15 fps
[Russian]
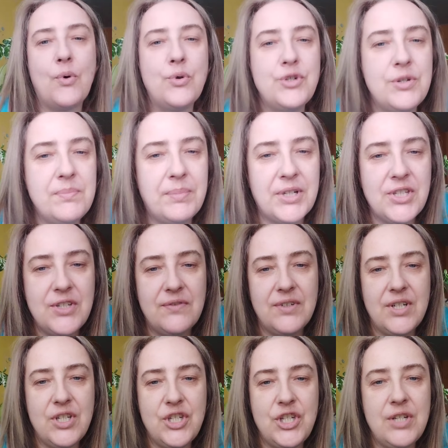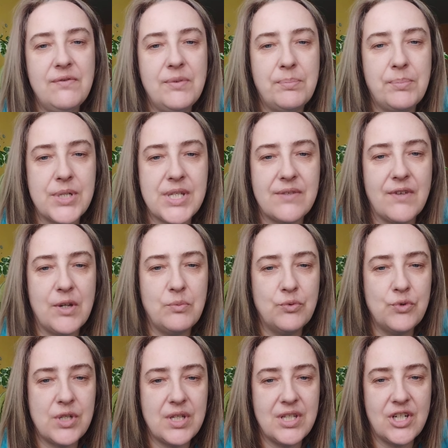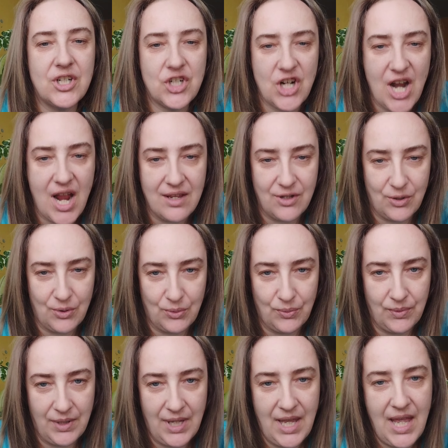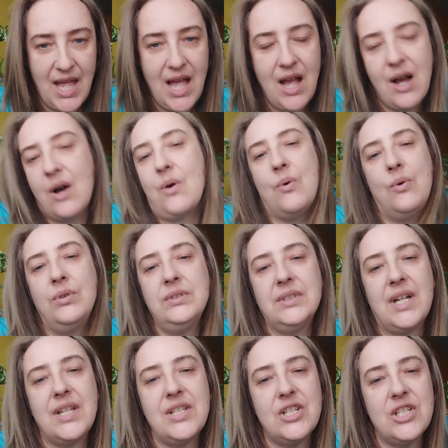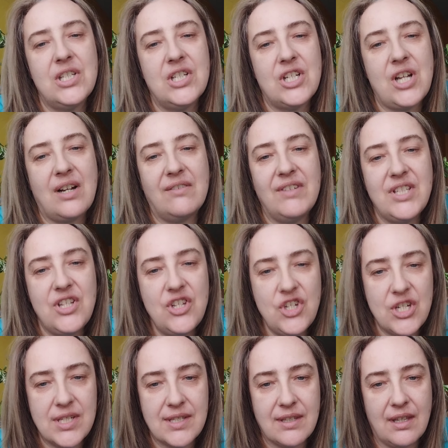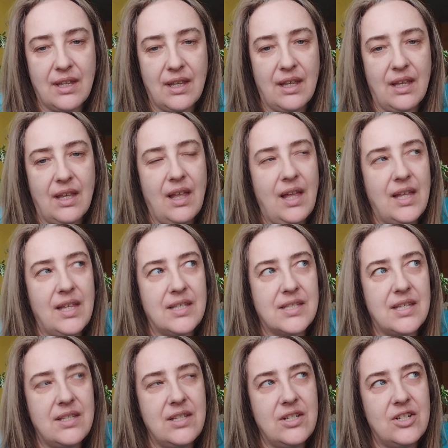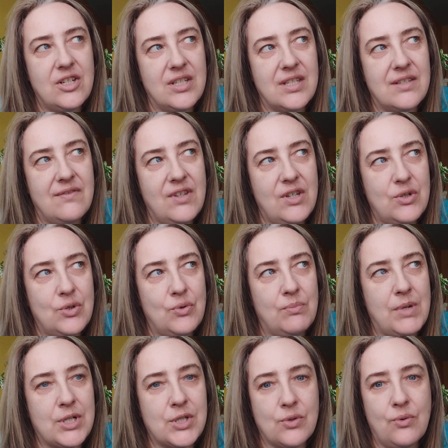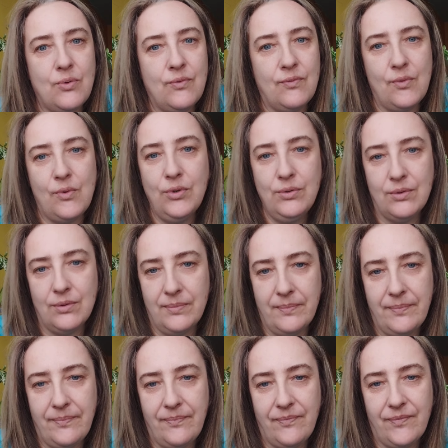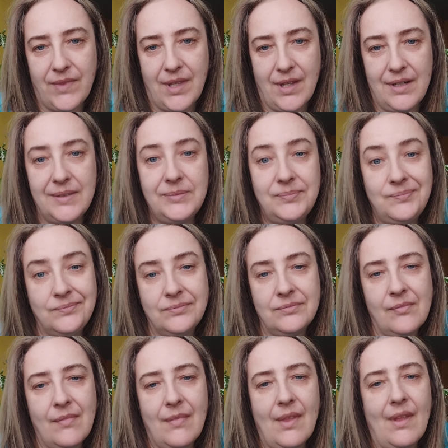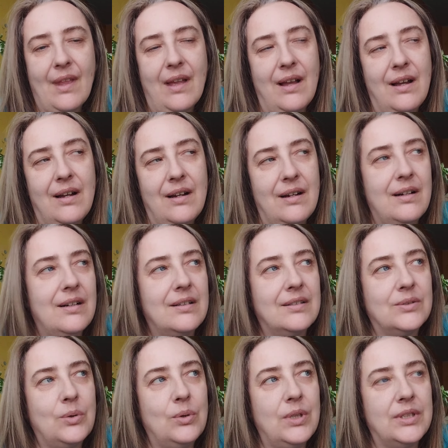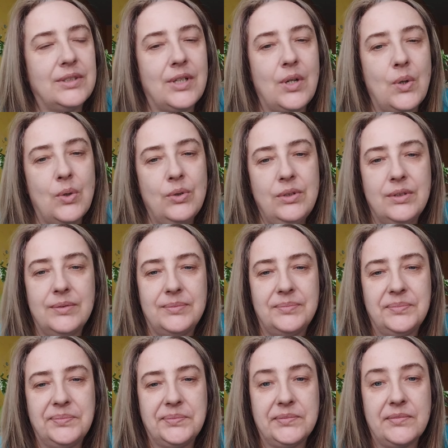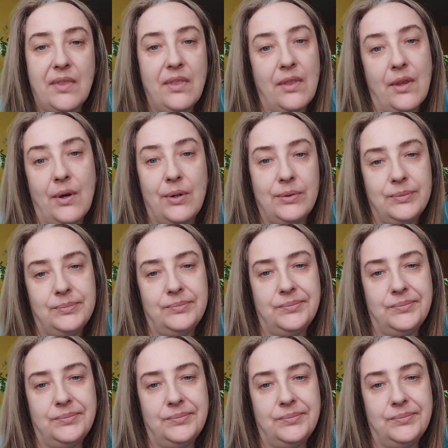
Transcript: очень противоречивый по своему содержанию. Он, конечно же, акватический и содержит свежую морскую воду, да, а, колотый лед, но